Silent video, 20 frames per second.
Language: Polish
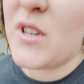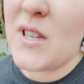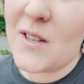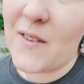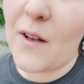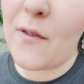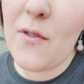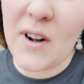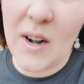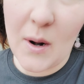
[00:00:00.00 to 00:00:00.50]

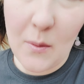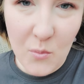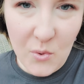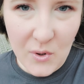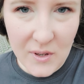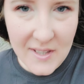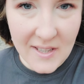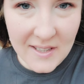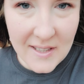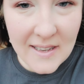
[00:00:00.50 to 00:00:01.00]
dla
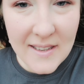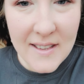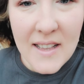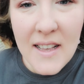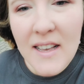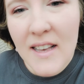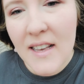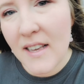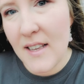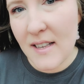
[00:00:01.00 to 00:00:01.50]
Frambuesitas.
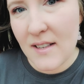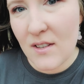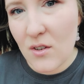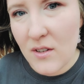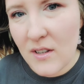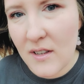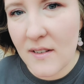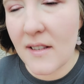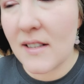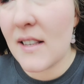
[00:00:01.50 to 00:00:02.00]
Jest to
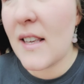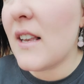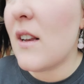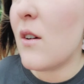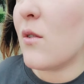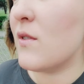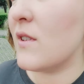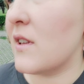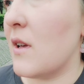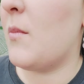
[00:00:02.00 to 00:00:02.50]
jeden z
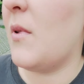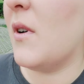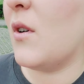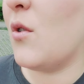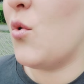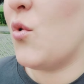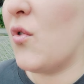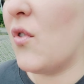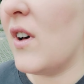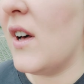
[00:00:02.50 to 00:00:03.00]
kilku
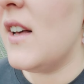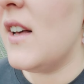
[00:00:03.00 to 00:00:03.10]
zapachów.